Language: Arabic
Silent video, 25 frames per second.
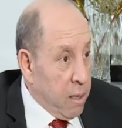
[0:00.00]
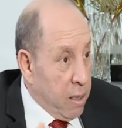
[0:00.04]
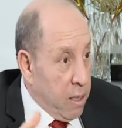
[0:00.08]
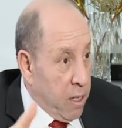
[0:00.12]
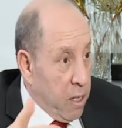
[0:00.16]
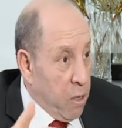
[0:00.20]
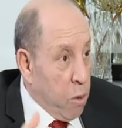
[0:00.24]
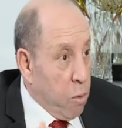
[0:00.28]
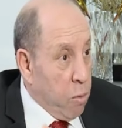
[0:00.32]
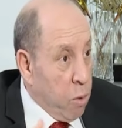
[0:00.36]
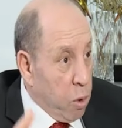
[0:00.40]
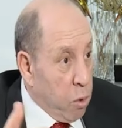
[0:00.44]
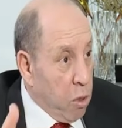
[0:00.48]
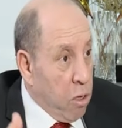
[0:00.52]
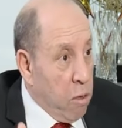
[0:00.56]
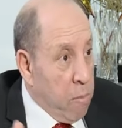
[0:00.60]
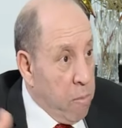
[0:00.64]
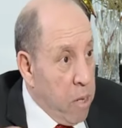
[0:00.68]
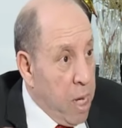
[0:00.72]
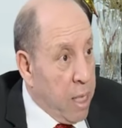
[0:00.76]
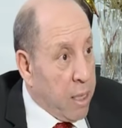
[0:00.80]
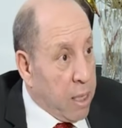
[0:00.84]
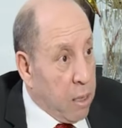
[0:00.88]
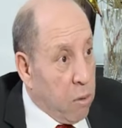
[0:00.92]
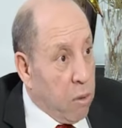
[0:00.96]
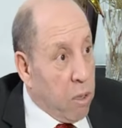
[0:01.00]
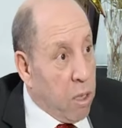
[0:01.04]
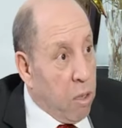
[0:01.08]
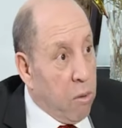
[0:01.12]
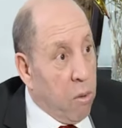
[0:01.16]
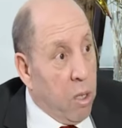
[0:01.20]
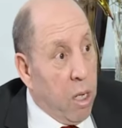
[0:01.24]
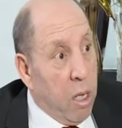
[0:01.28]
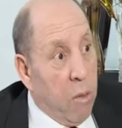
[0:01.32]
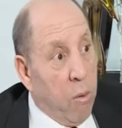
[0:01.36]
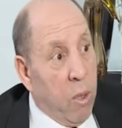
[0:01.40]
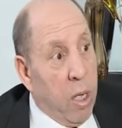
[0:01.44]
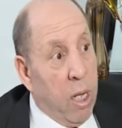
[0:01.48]
سيدي روبو دو كومبا تو
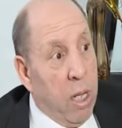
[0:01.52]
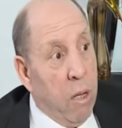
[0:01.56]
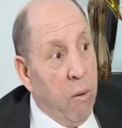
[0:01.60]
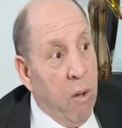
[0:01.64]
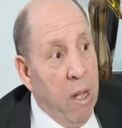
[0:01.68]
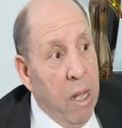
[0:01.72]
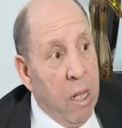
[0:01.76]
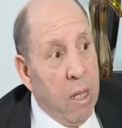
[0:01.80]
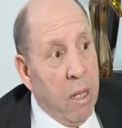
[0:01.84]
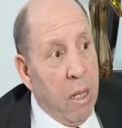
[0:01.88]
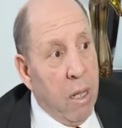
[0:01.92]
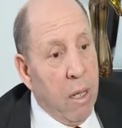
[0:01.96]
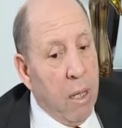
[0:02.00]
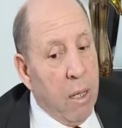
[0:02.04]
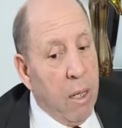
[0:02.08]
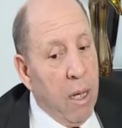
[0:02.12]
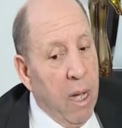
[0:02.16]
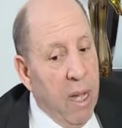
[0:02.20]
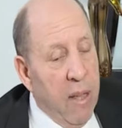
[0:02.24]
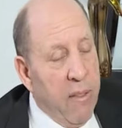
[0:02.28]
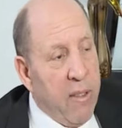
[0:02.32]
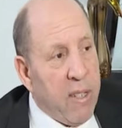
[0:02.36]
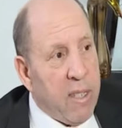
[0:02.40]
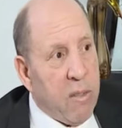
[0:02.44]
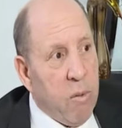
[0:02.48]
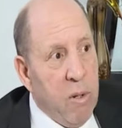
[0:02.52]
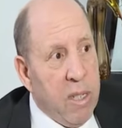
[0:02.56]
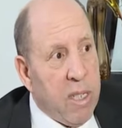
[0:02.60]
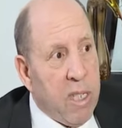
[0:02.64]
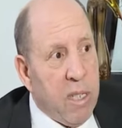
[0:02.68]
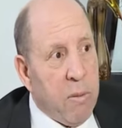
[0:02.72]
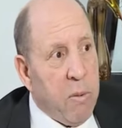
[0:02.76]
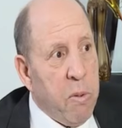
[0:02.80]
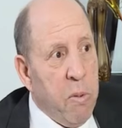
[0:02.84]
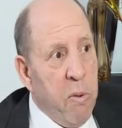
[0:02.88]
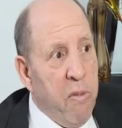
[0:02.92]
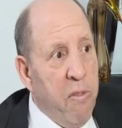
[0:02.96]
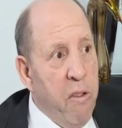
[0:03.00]
ولا هذا
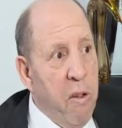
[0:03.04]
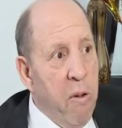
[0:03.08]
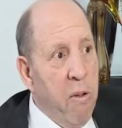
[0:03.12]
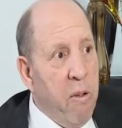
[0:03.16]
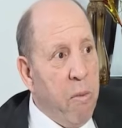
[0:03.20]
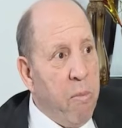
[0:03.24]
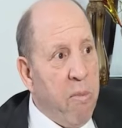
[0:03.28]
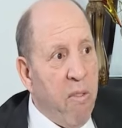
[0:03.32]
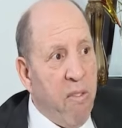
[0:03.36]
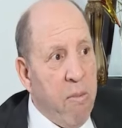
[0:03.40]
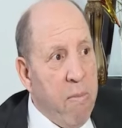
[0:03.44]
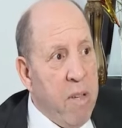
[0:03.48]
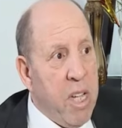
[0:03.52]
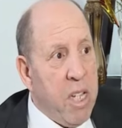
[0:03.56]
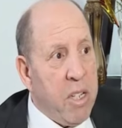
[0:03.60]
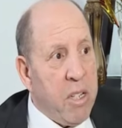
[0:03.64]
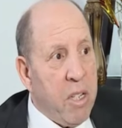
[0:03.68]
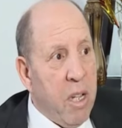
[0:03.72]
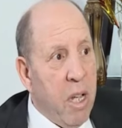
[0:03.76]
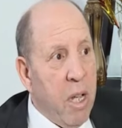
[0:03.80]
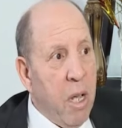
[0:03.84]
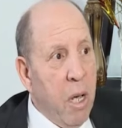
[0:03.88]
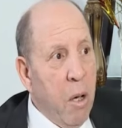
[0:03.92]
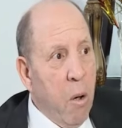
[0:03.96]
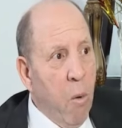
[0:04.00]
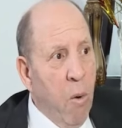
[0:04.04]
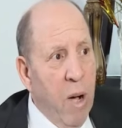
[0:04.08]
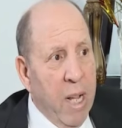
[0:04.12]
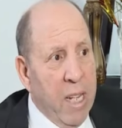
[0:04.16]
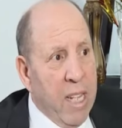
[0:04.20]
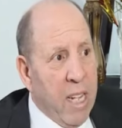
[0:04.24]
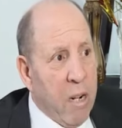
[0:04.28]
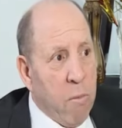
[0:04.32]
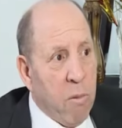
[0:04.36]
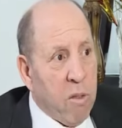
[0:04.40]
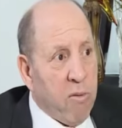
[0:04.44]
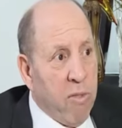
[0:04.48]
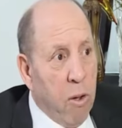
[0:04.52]
تونس فيهم فيهم ما فماش
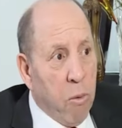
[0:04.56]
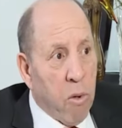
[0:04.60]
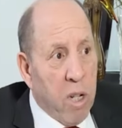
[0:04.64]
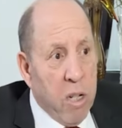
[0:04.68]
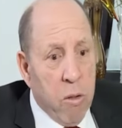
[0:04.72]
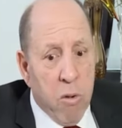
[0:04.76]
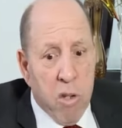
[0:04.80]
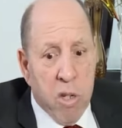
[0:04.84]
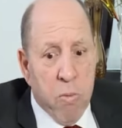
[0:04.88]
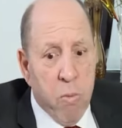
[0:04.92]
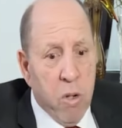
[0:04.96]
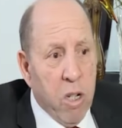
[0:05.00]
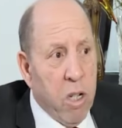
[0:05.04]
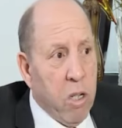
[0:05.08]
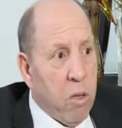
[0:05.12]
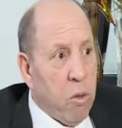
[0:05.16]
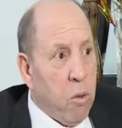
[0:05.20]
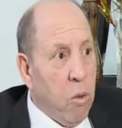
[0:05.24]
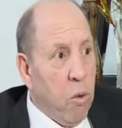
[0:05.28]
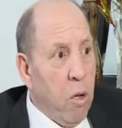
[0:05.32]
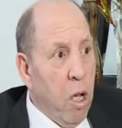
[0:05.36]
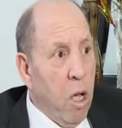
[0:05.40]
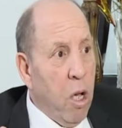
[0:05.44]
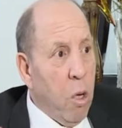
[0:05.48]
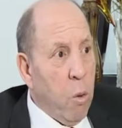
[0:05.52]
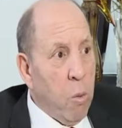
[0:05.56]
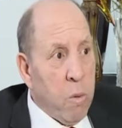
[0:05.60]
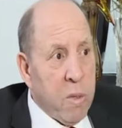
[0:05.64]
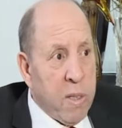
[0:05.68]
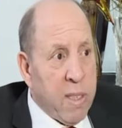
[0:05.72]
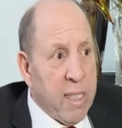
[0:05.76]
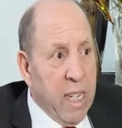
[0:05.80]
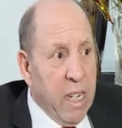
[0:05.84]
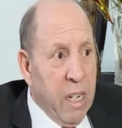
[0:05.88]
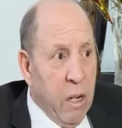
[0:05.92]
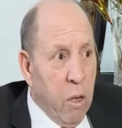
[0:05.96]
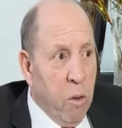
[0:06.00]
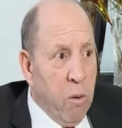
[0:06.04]
واحنا راهم متفوقين ونجموا نقدوا
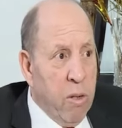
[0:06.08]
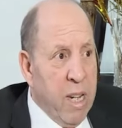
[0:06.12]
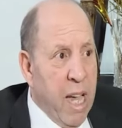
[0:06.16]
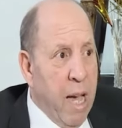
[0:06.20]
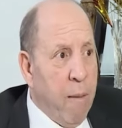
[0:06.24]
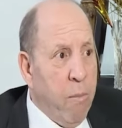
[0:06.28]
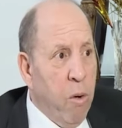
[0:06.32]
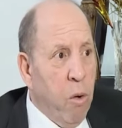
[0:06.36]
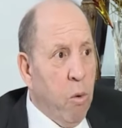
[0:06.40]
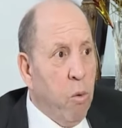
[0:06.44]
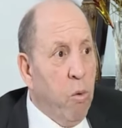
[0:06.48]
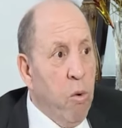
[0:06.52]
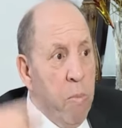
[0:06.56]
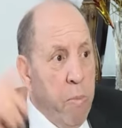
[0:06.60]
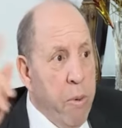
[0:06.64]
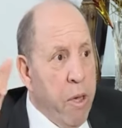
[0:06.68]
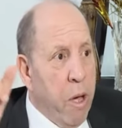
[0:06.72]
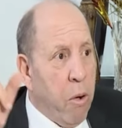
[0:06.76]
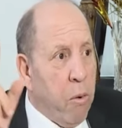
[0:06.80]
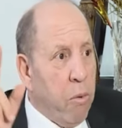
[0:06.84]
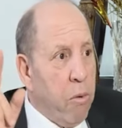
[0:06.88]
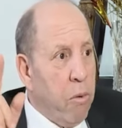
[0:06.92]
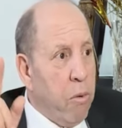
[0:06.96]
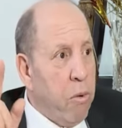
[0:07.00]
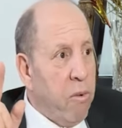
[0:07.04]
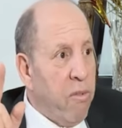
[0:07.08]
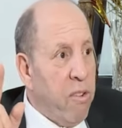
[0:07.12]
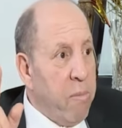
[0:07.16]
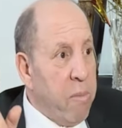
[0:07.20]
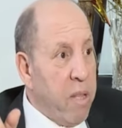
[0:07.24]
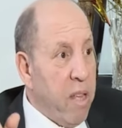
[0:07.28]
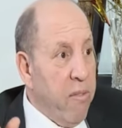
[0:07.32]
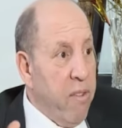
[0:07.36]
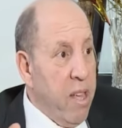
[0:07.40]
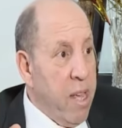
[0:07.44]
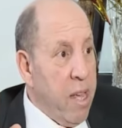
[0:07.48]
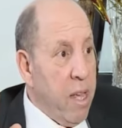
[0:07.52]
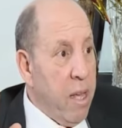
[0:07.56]
ونصنعوا ونعملوا ونبيعوا
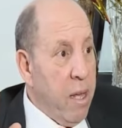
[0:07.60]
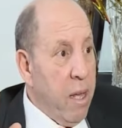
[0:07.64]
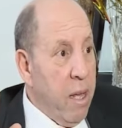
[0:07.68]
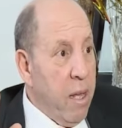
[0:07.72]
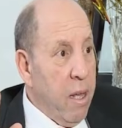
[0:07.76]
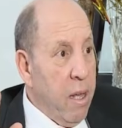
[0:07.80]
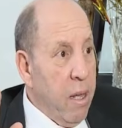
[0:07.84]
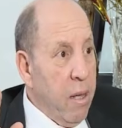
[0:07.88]
فهمت كيفاه؟